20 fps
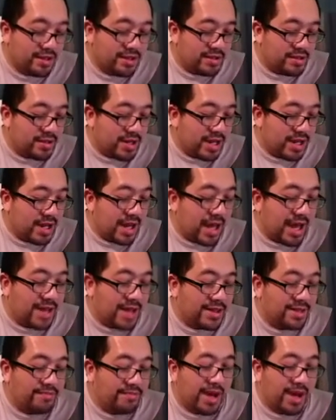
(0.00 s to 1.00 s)
ตัวนี้ราคา
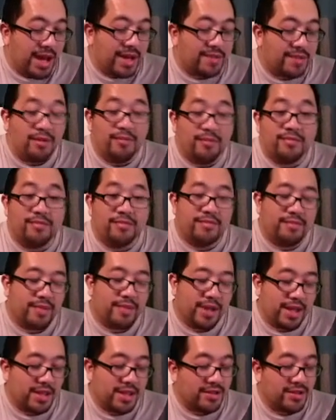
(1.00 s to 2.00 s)
10 บาท ผม
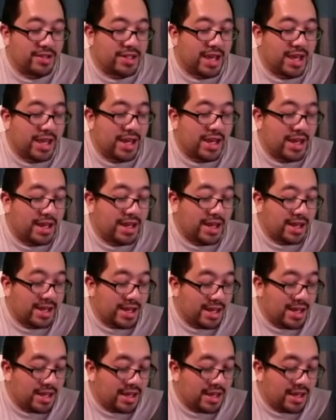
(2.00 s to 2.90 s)
ไม่ได้สนใจนะอันนี้